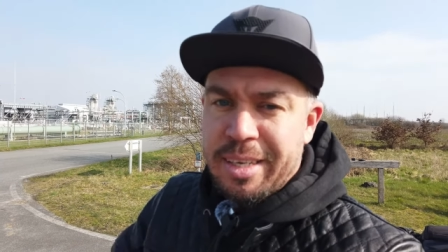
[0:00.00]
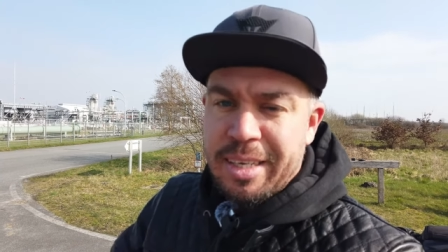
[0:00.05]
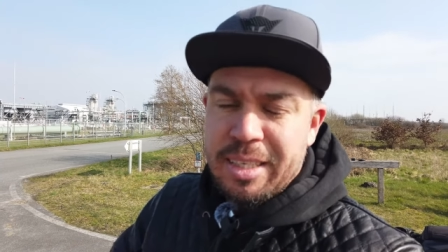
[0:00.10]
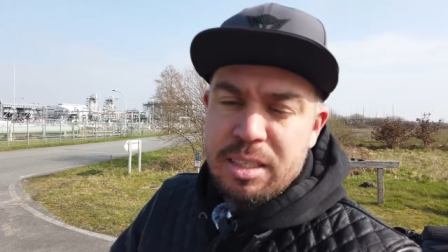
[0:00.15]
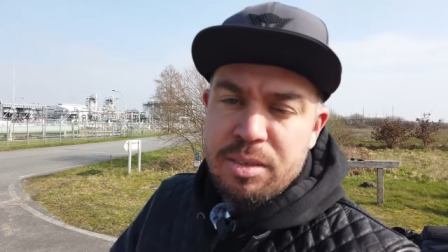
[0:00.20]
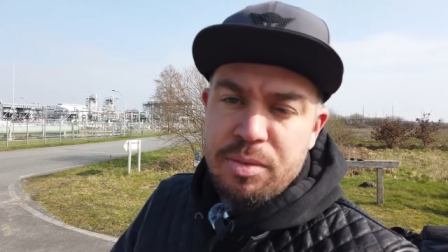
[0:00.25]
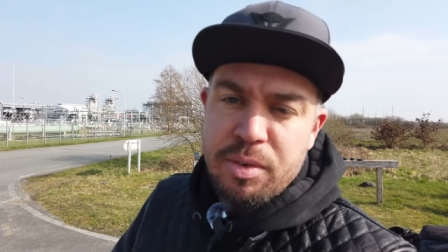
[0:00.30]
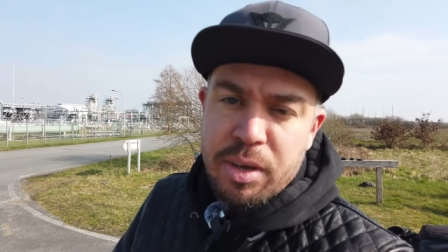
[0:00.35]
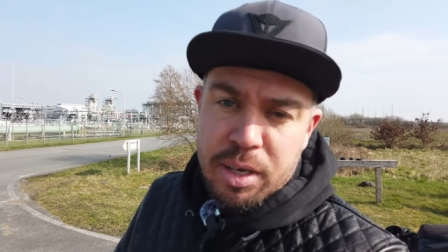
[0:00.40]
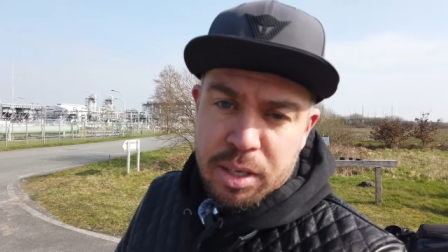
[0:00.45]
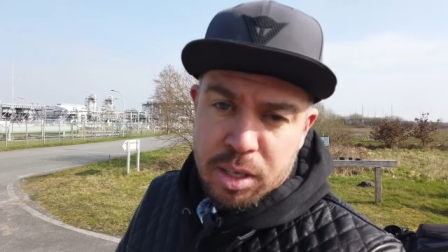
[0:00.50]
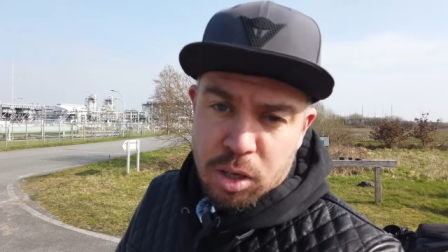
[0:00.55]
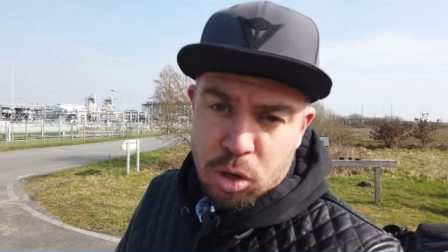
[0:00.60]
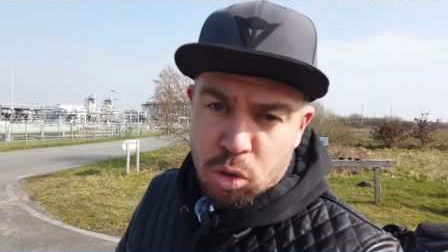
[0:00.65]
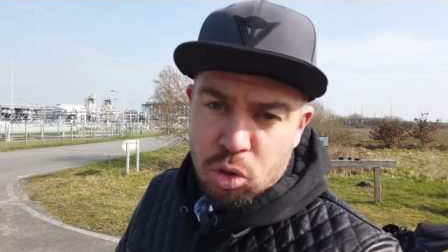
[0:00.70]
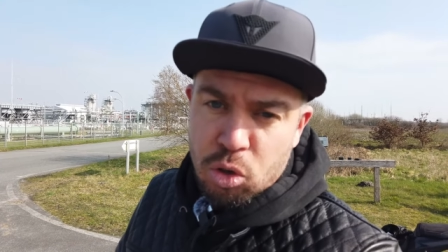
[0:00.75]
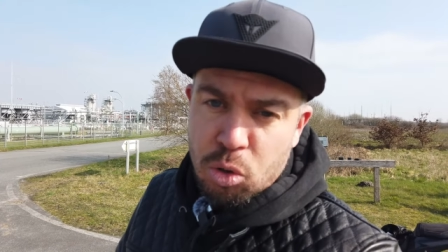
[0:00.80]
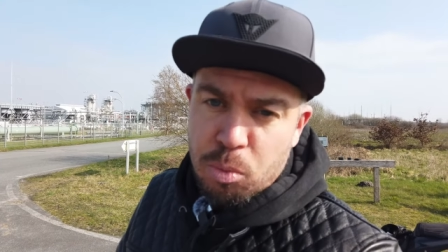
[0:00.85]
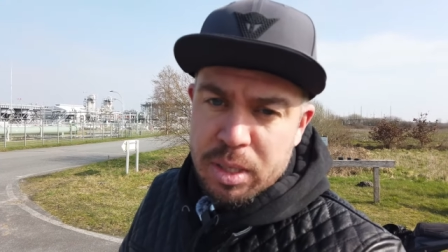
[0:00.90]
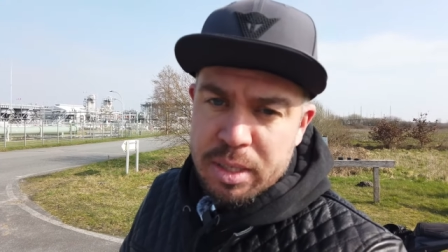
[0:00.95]
Das werde
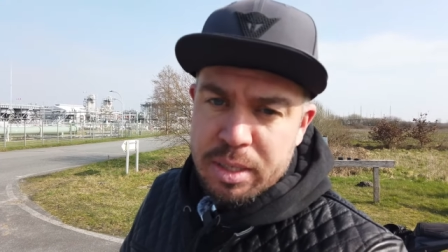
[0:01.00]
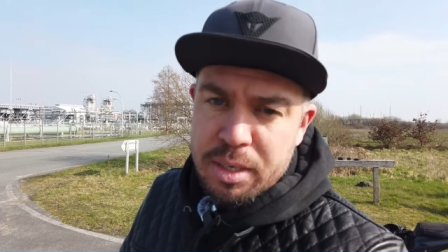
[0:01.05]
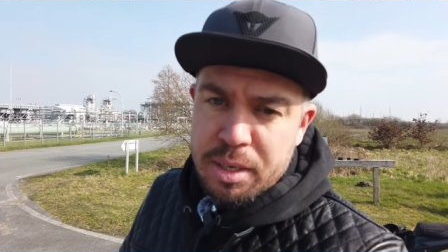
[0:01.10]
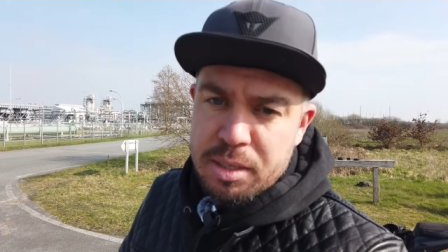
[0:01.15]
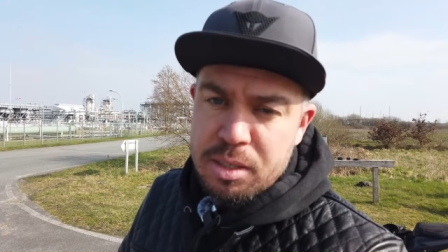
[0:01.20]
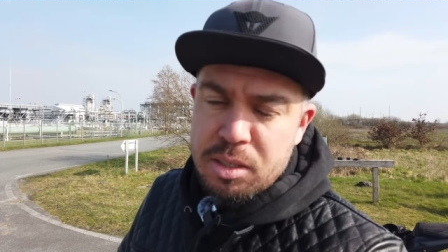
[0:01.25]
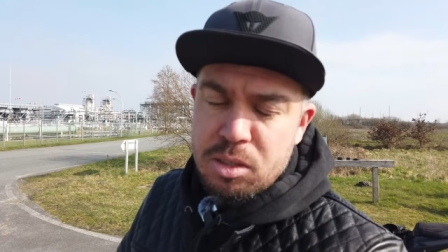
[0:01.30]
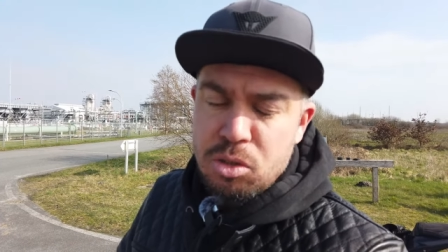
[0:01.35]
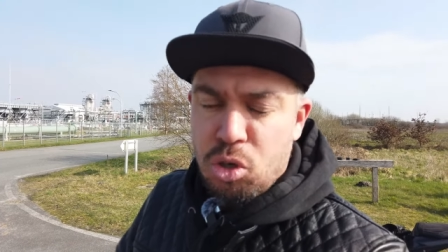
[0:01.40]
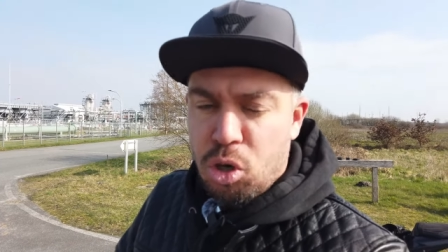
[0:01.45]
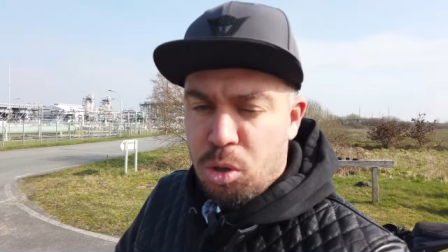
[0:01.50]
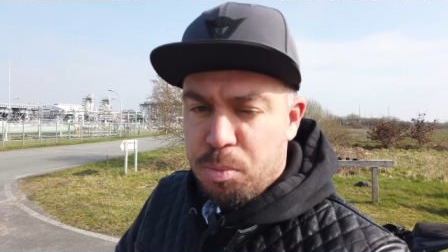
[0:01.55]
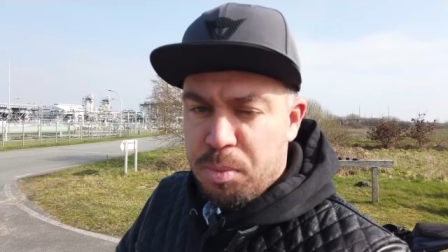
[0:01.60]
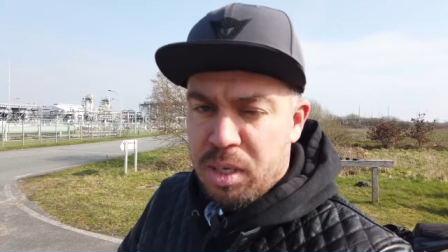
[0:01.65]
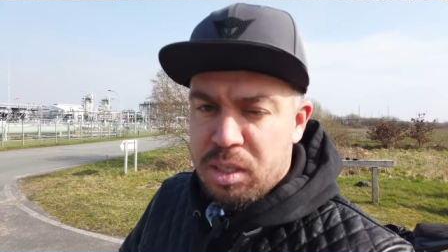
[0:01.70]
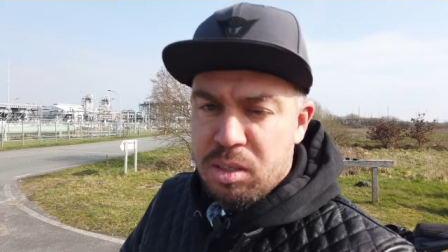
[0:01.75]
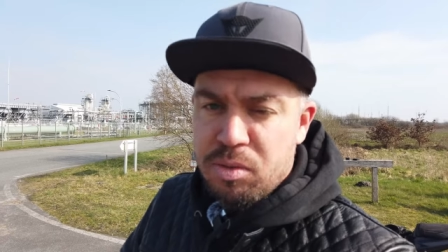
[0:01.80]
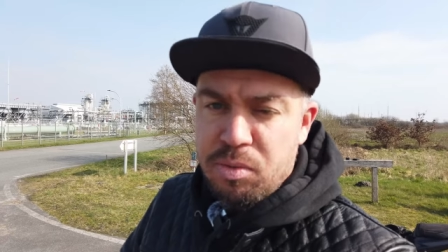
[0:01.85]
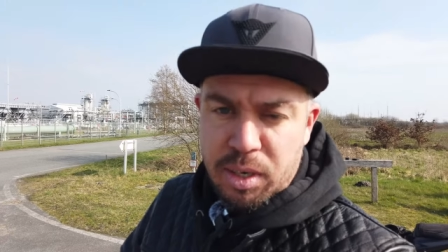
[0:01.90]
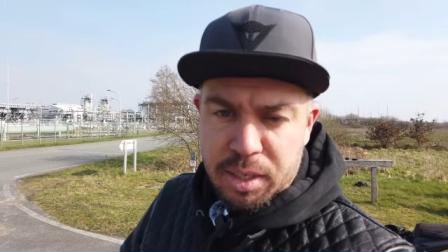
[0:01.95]
ich auch noch mal testen,
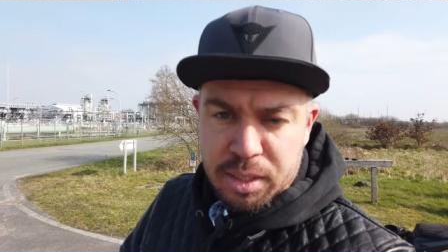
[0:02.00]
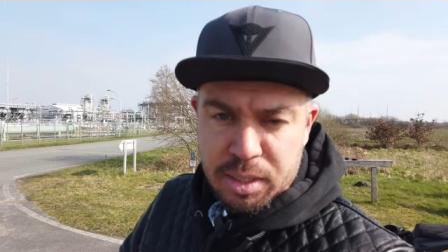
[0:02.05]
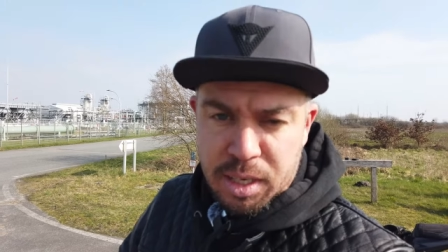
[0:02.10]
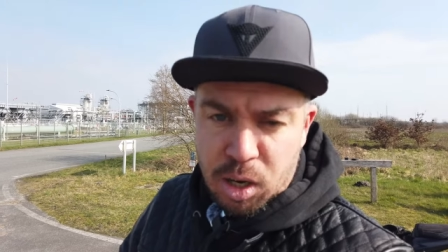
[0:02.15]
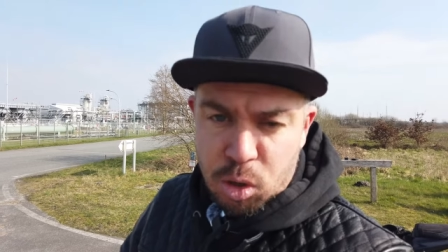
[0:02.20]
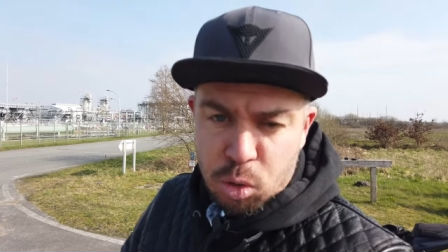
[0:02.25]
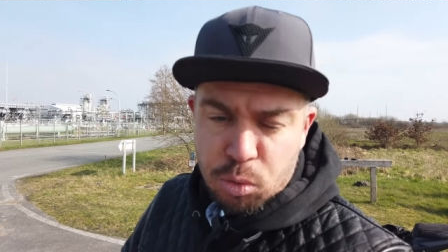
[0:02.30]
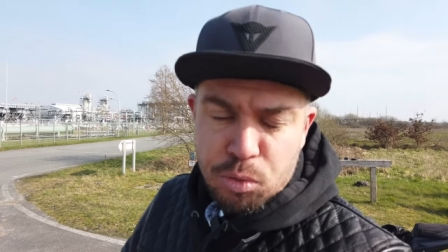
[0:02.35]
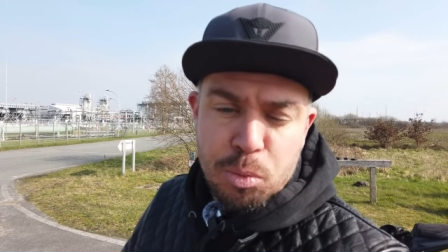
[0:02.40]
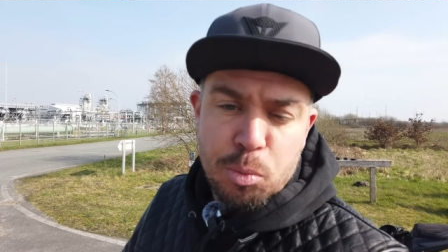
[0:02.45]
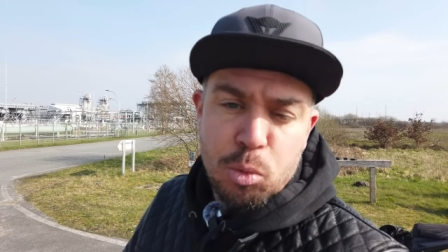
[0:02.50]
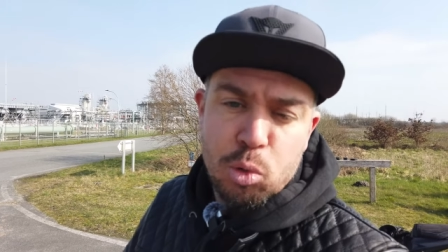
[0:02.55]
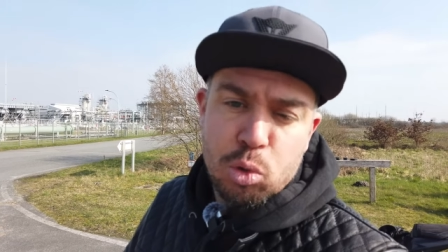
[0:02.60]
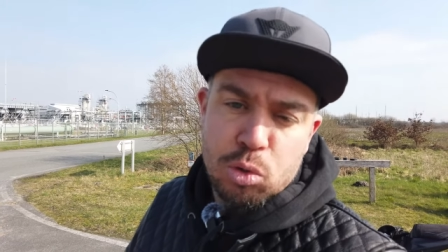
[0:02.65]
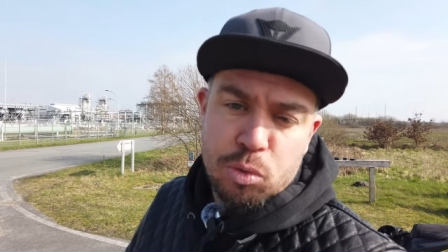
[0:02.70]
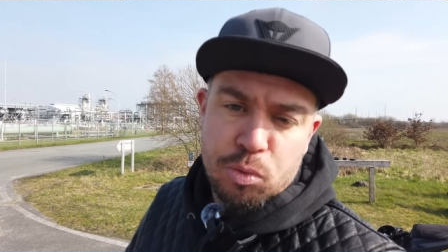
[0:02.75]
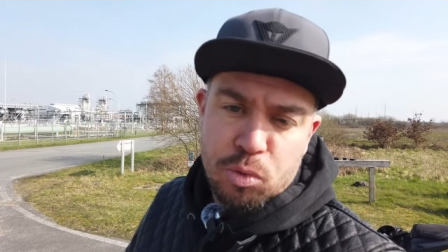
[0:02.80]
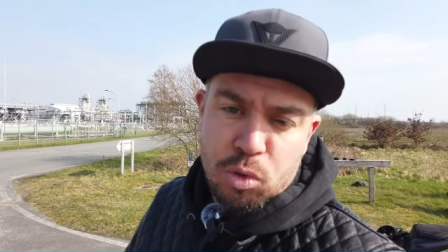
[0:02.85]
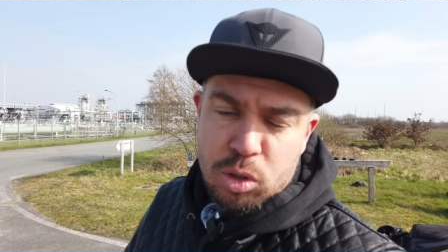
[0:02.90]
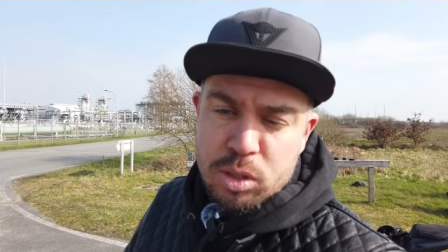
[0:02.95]
ob das vielleicht auch für
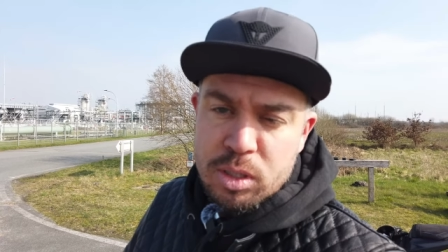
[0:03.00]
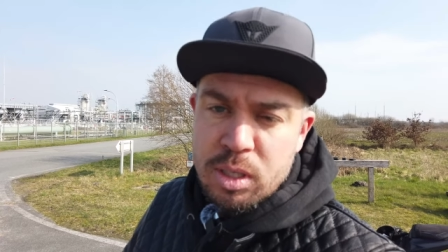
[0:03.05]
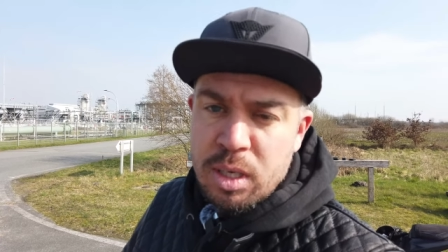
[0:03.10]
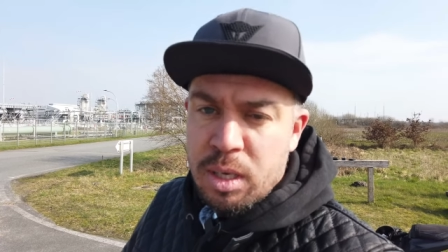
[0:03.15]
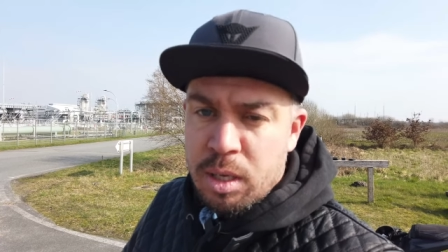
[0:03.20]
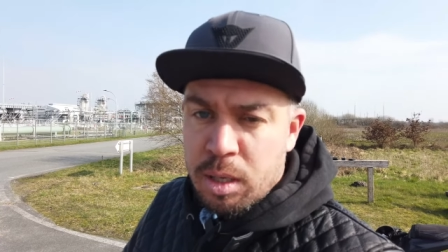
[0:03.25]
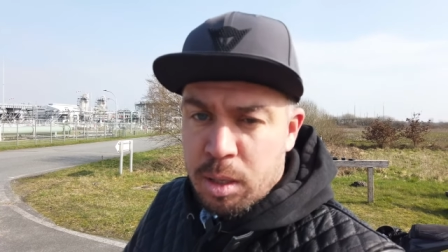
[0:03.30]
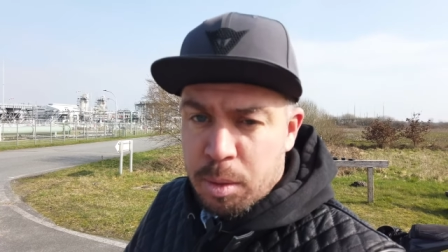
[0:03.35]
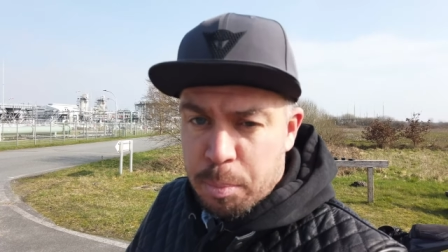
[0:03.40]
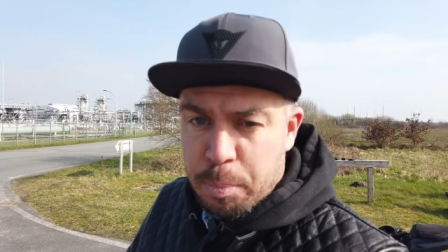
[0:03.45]
Motovlogs